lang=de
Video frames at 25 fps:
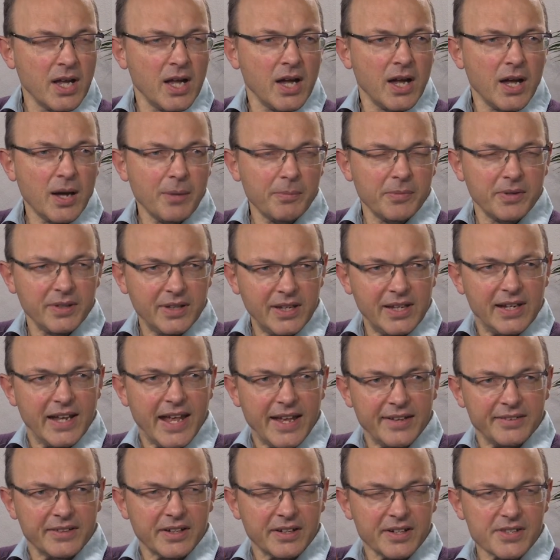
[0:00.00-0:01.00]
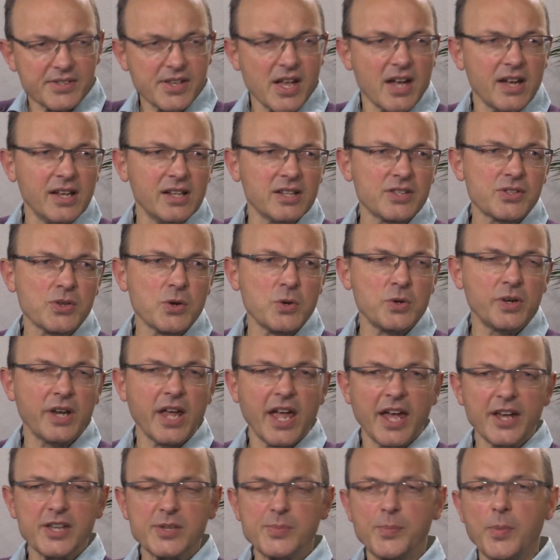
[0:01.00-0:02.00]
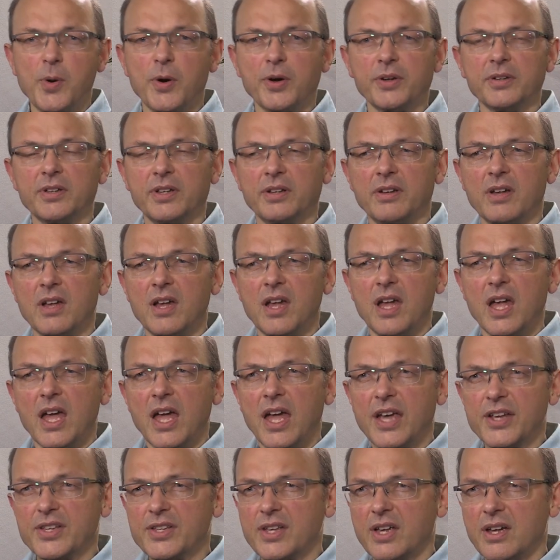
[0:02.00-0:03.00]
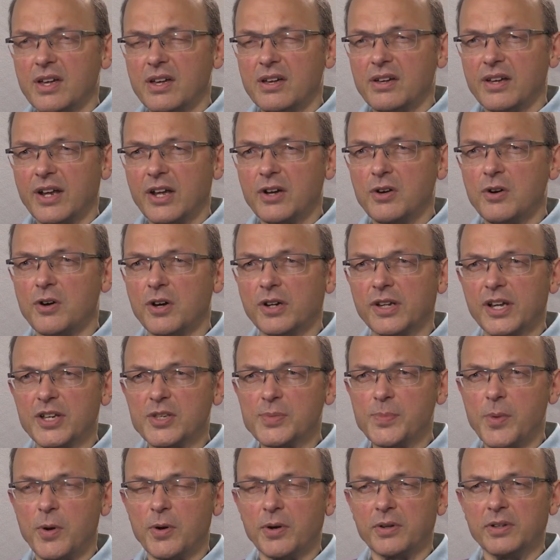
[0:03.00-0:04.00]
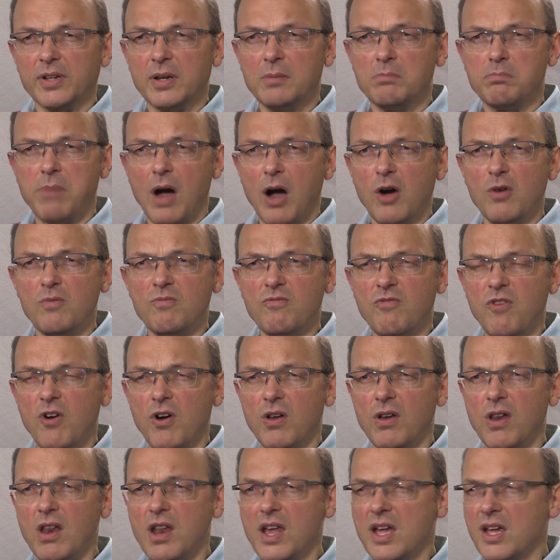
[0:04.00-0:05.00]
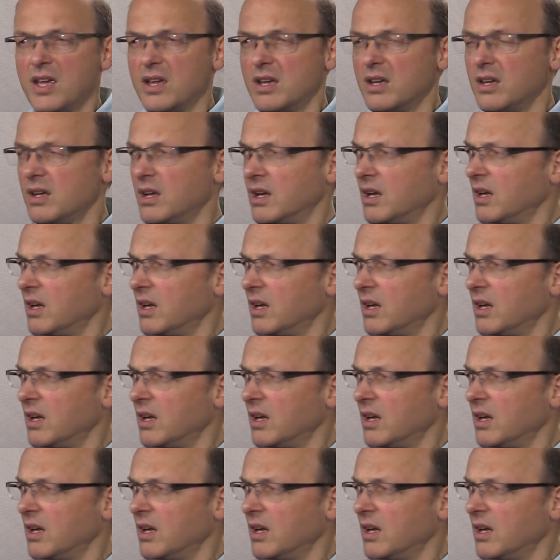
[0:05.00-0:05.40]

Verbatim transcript: haben die Länder der Sahelzone Exporter, Ex, äh, Rekordexport in Baumwolle,